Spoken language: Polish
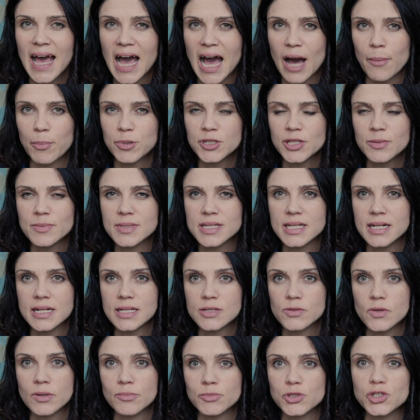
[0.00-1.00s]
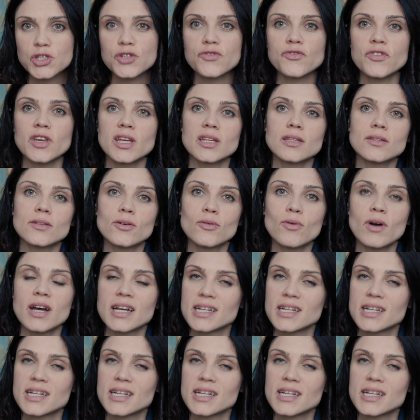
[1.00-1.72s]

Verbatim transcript: a potem znalazłam świetną